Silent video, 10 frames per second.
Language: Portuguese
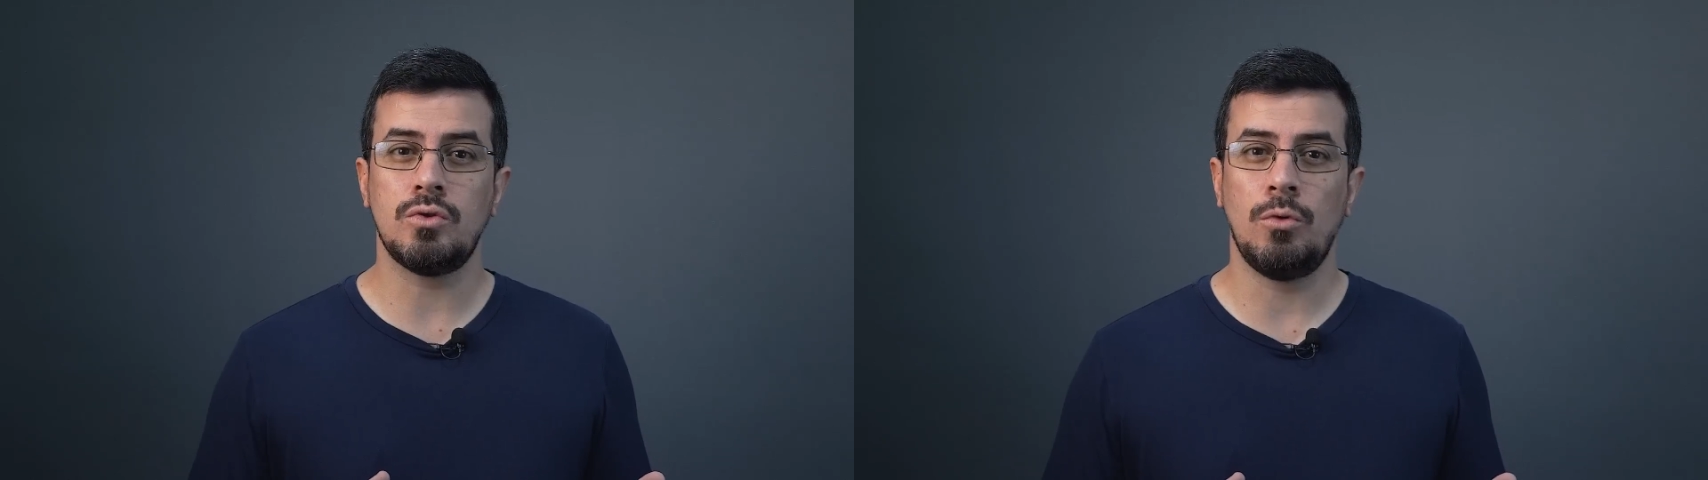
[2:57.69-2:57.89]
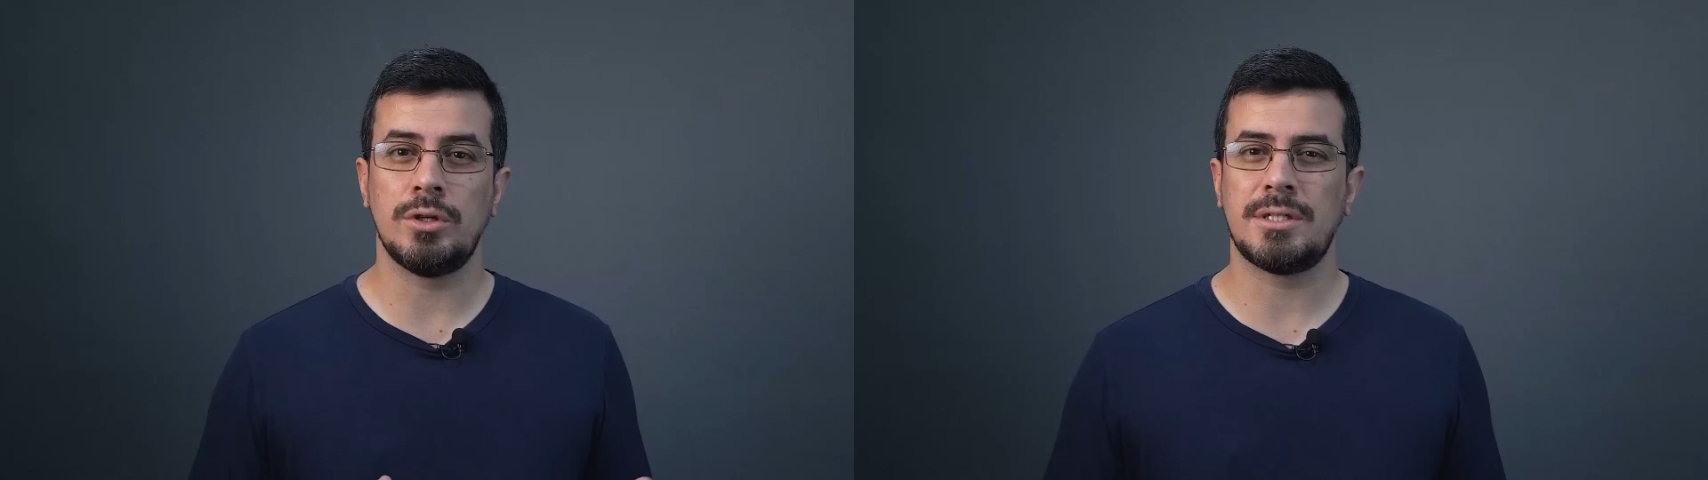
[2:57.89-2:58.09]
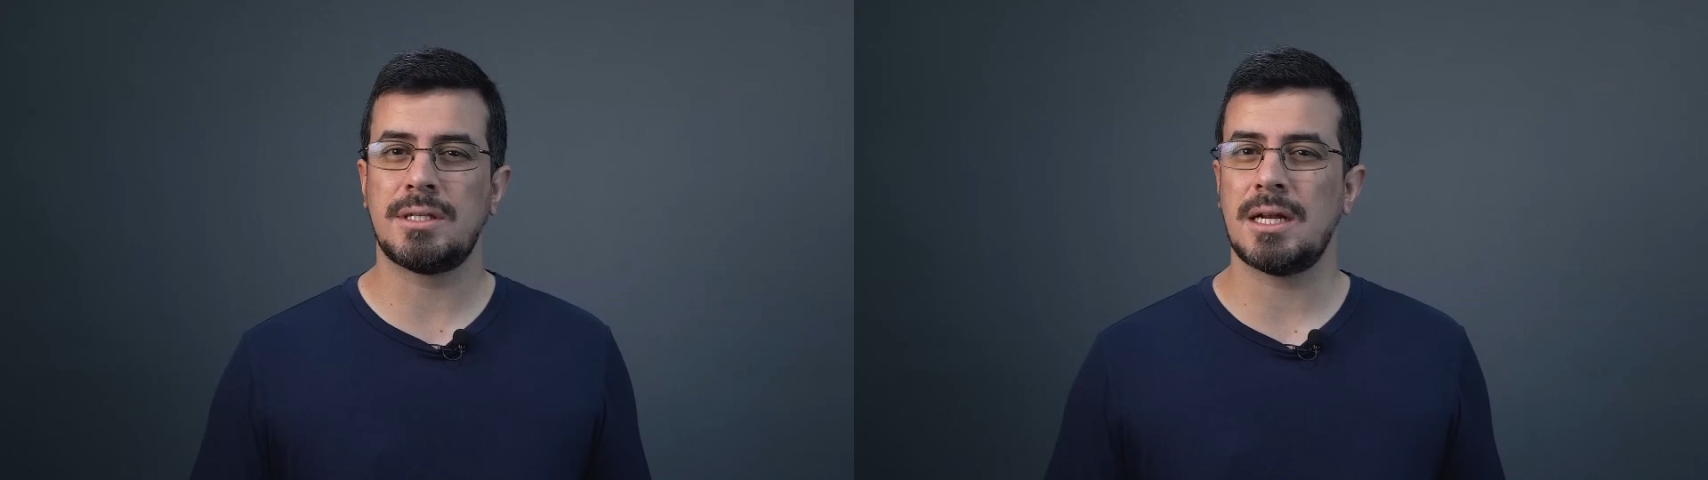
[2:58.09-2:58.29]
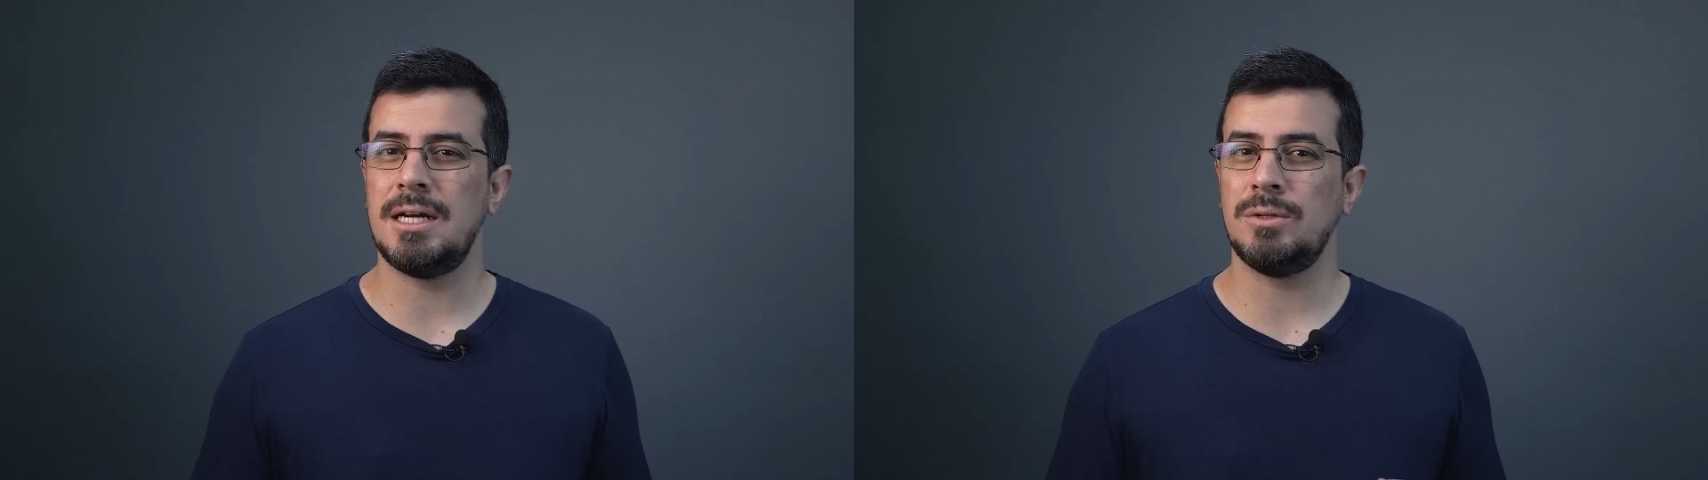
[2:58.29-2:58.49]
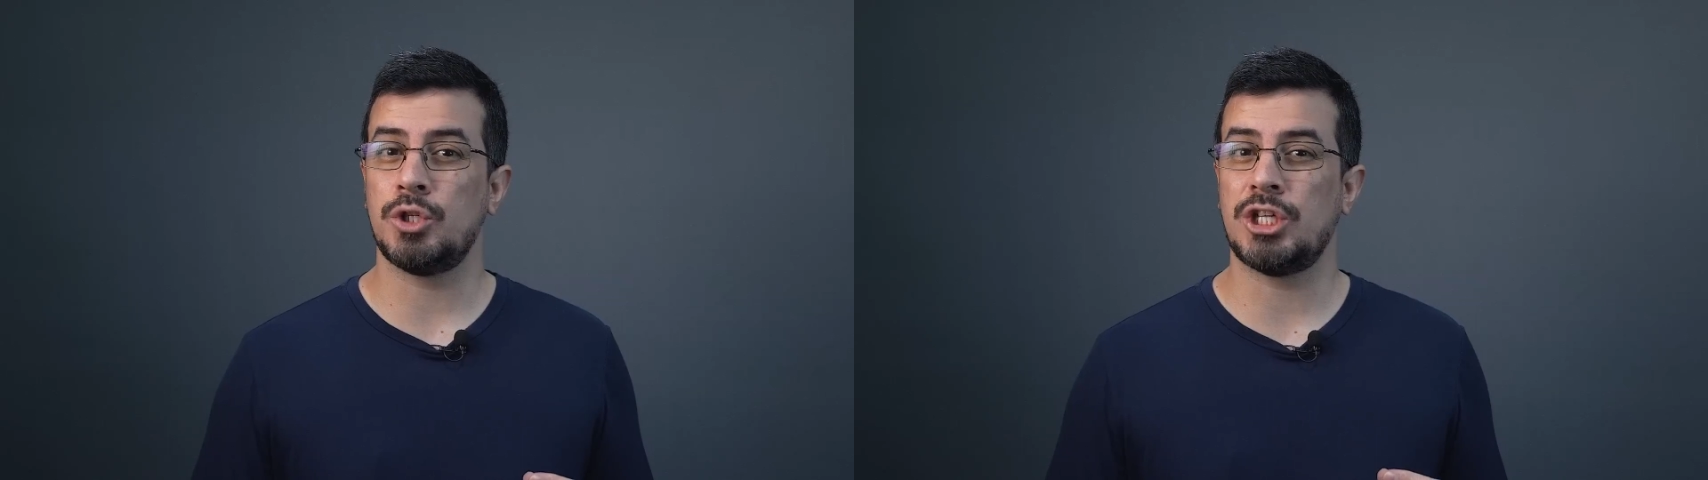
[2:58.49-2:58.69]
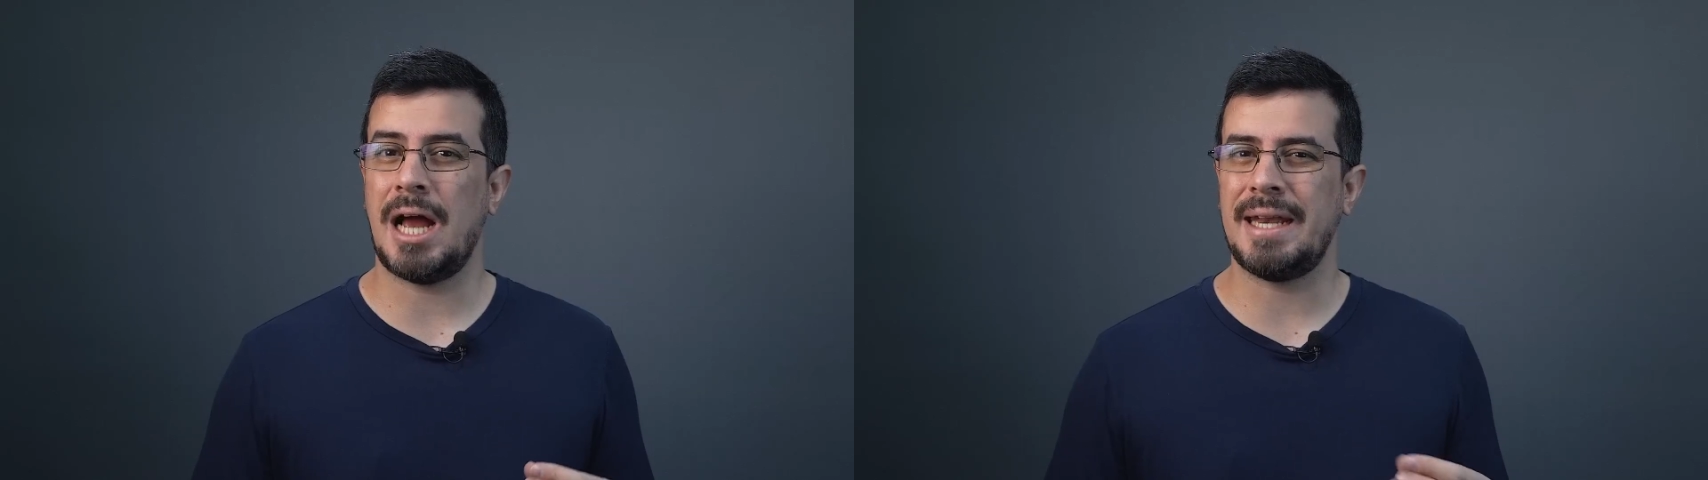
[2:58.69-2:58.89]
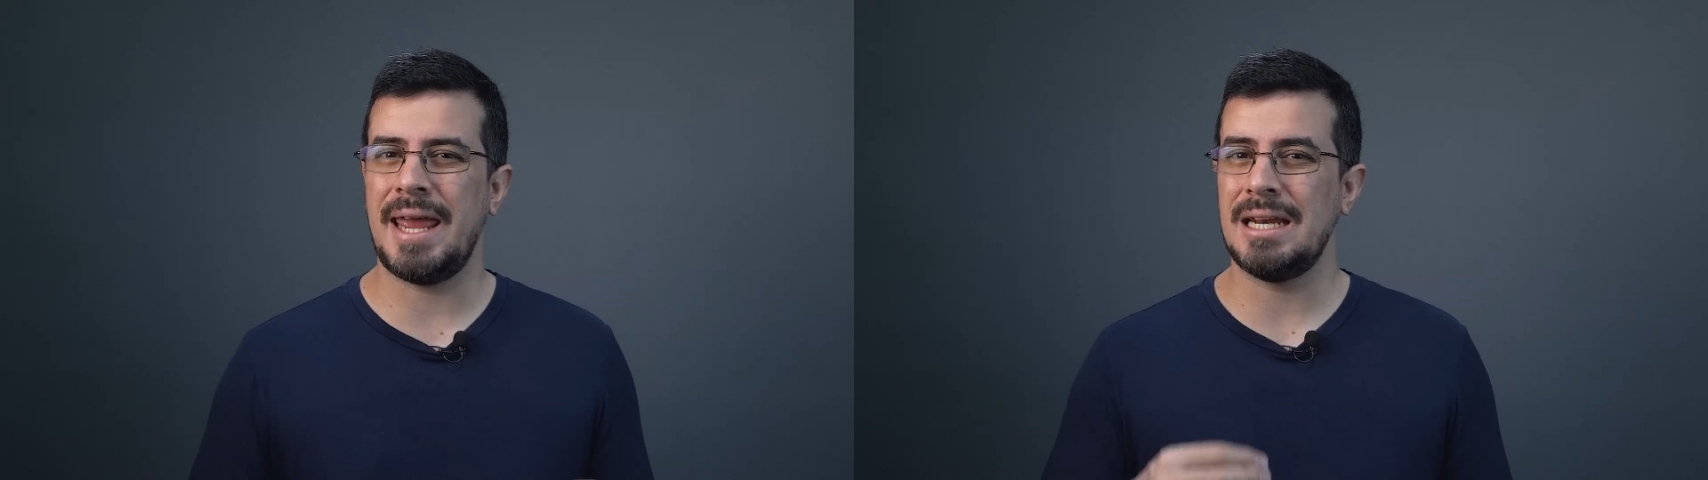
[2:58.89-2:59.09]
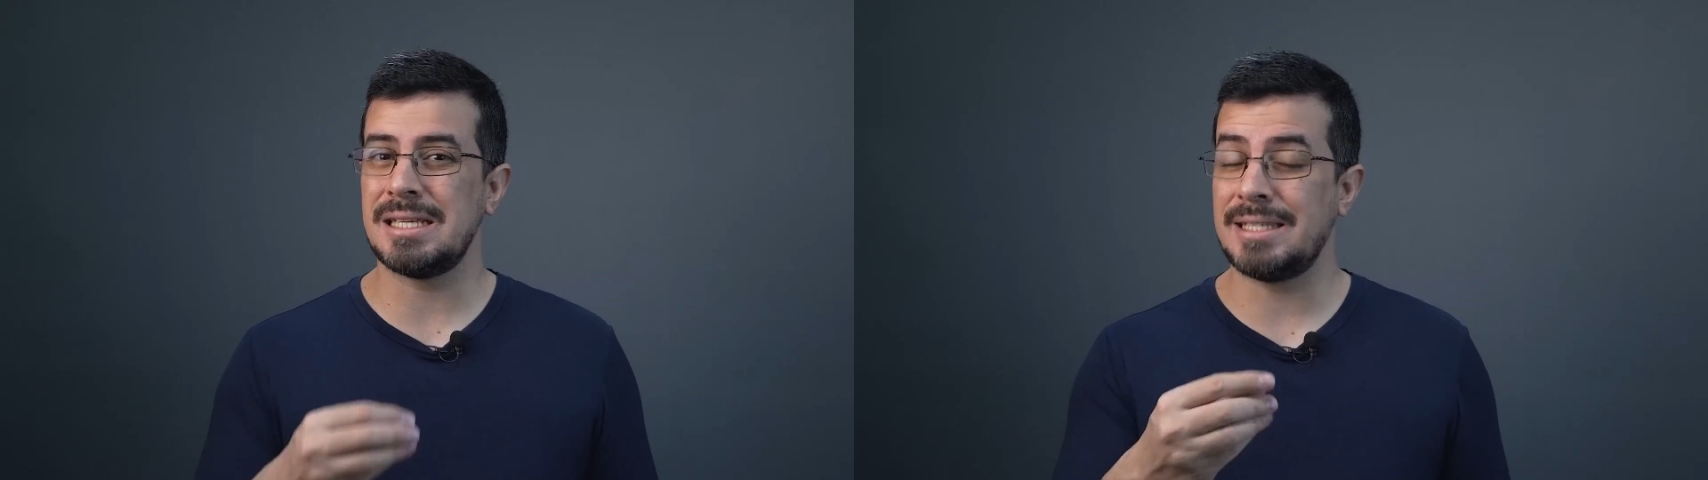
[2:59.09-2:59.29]
mostrando
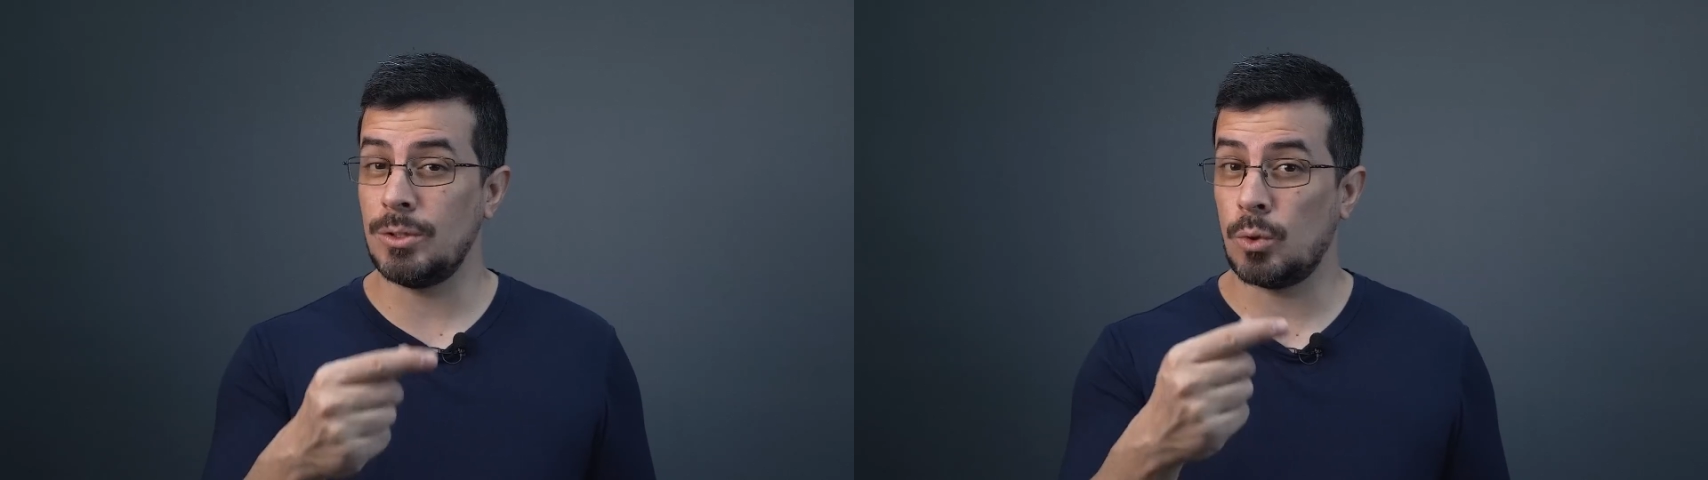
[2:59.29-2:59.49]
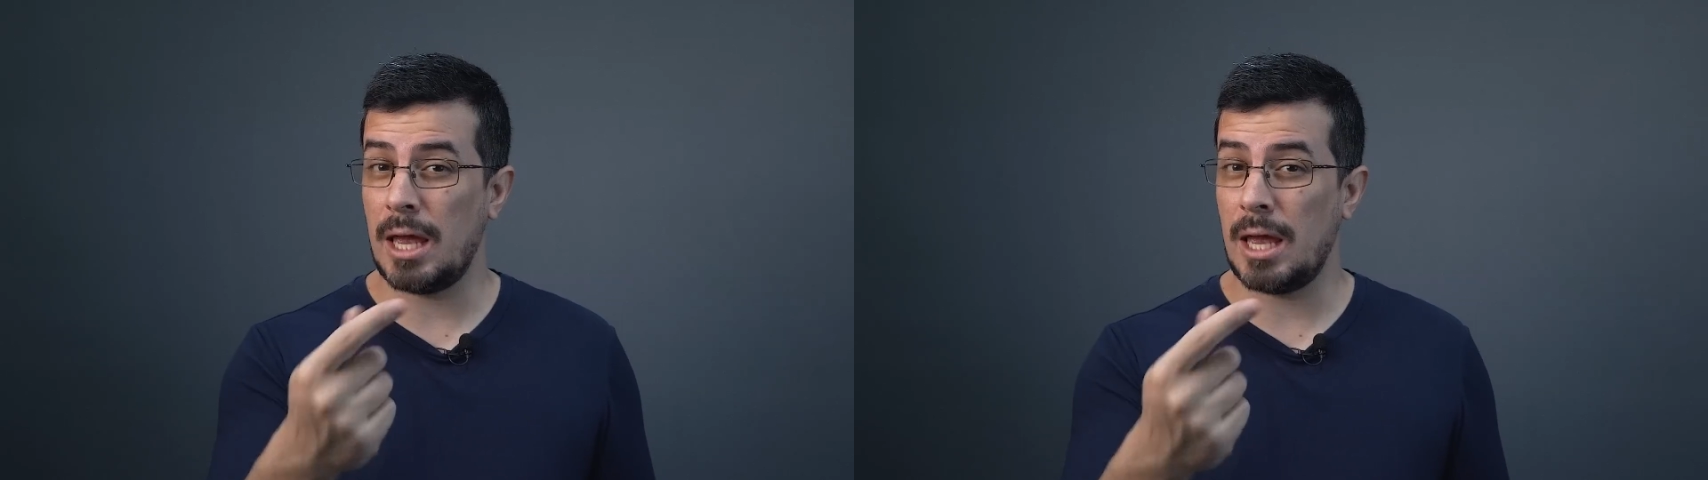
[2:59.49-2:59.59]
janelas sendo